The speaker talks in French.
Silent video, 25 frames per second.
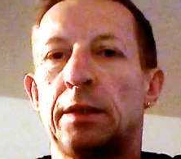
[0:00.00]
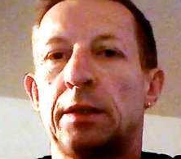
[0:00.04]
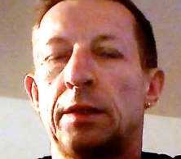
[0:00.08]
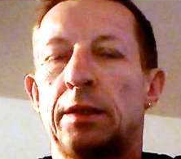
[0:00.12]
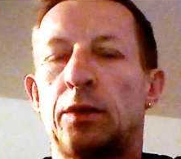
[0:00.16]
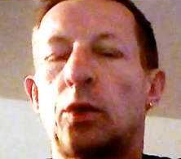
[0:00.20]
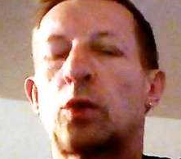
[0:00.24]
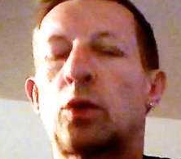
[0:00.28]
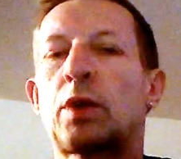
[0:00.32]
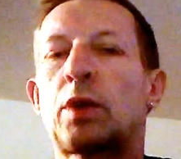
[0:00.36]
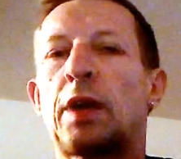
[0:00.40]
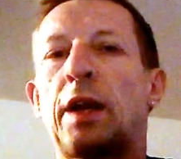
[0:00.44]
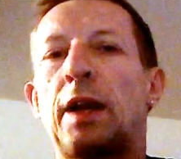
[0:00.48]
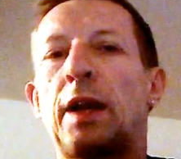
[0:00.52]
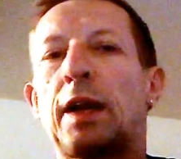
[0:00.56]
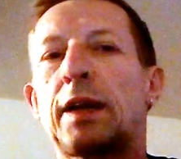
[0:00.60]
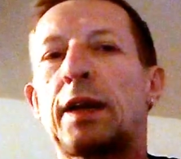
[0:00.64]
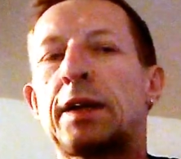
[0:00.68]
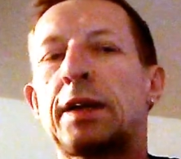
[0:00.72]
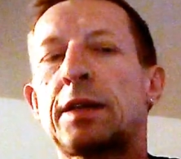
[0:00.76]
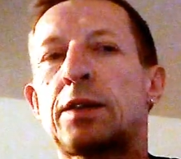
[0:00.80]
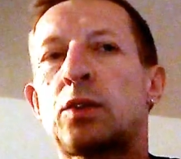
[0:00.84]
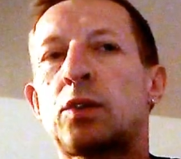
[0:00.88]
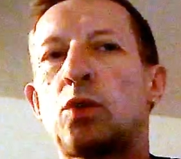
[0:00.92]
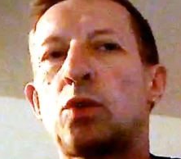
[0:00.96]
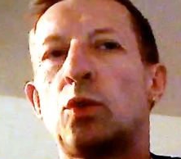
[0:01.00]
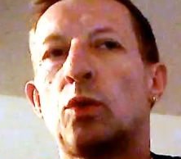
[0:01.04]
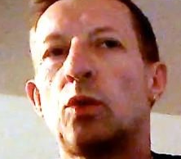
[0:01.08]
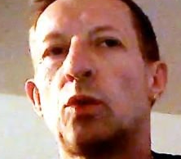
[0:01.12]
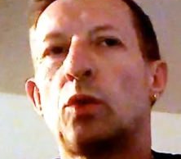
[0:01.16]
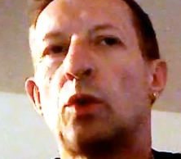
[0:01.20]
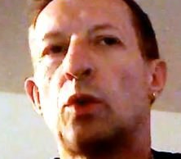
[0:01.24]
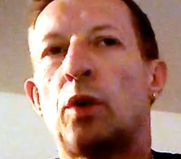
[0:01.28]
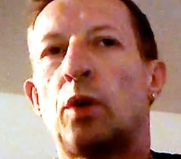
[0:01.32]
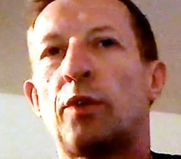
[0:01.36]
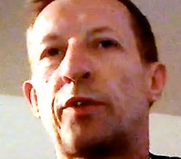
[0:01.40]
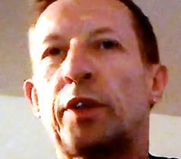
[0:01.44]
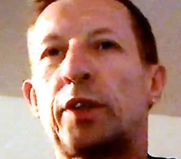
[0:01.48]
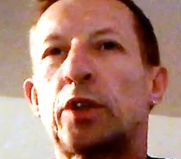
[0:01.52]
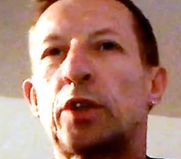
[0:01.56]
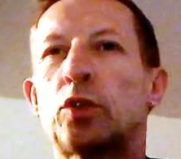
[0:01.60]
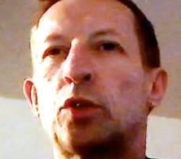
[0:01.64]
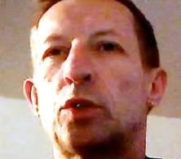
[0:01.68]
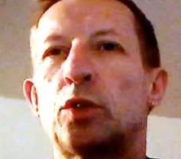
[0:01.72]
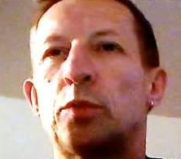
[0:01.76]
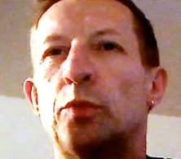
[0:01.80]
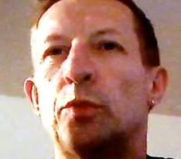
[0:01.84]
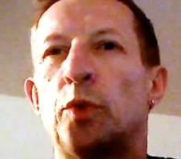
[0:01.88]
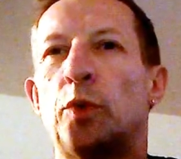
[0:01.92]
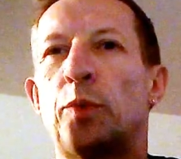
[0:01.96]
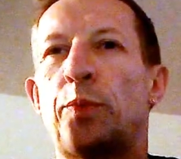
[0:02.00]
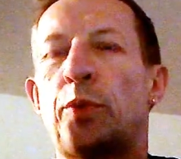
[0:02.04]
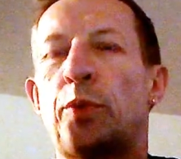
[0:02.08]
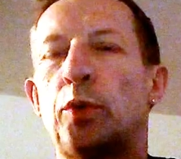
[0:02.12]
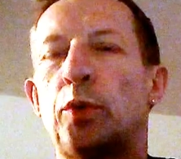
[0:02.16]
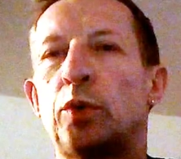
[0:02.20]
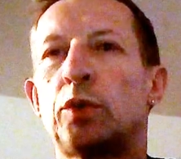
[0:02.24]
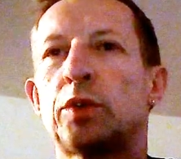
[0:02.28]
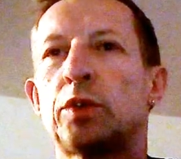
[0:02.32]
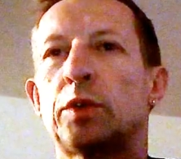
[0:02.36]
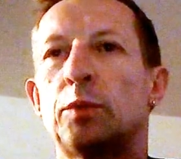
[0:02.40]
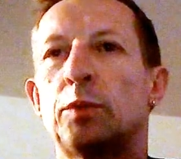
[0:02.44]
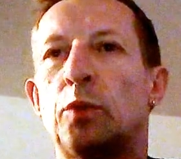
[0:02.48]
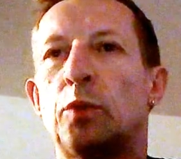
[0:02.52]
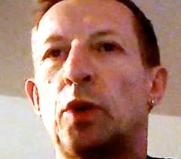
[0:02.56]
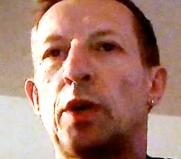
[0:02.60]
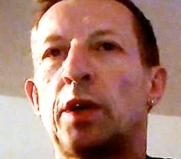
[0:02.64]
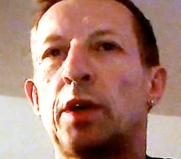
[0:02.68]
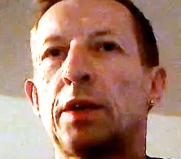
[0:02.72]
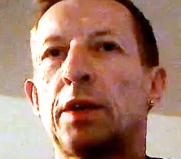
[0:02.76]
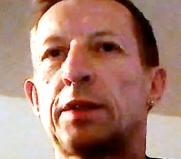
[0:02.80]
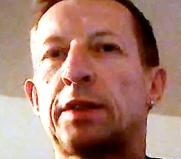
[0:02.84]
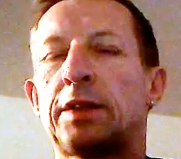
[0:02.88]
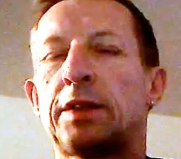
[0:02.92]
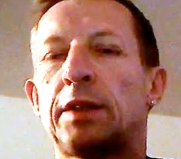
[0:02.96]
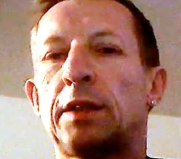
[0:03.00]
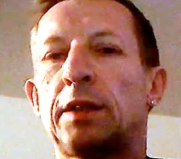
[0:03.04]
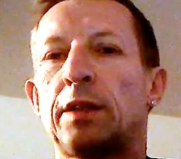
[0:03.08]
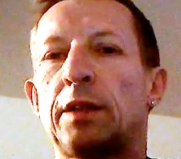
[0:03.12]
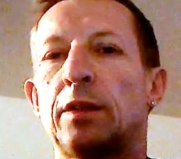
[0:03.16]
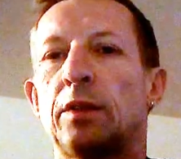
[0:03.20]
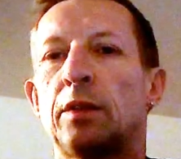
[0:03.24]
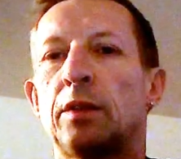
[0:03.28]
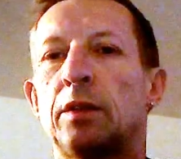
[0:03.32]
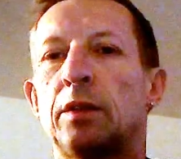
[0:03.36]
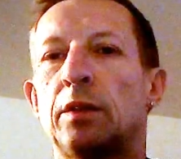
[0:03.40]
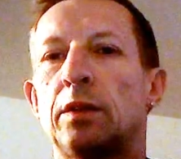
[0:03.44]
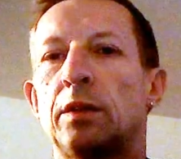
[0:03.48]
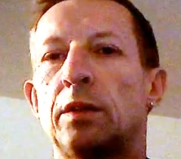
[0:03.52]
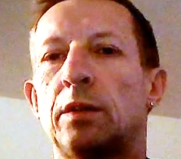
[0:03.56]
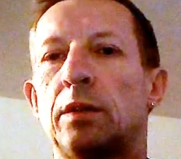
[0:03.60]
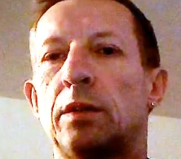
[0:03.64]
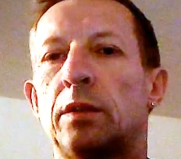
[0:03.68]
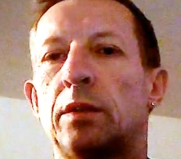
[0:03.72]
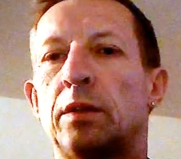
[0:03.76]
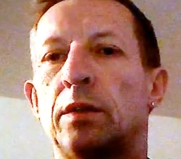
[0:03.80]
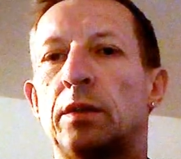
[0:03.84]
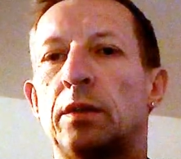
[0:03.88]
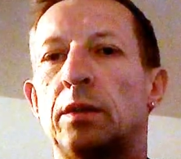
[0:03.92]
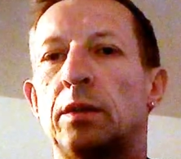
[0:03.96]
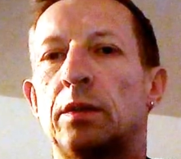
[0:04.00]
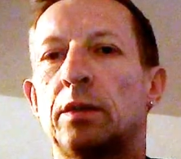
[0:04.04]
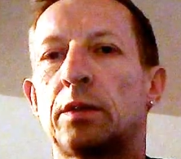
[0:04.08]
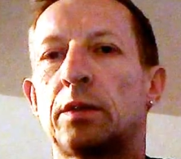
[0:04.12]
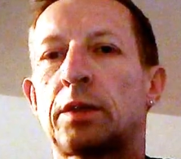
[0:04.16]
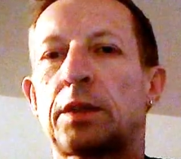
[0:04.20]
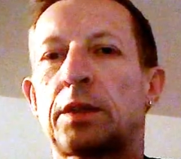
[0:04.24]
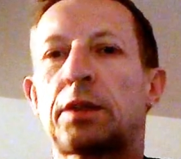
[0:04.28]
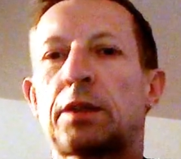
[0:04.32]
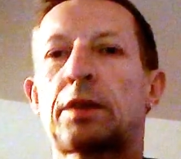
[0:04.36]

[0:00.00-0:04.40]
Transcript: Donc la question en fait que je me pose moi c'est euh,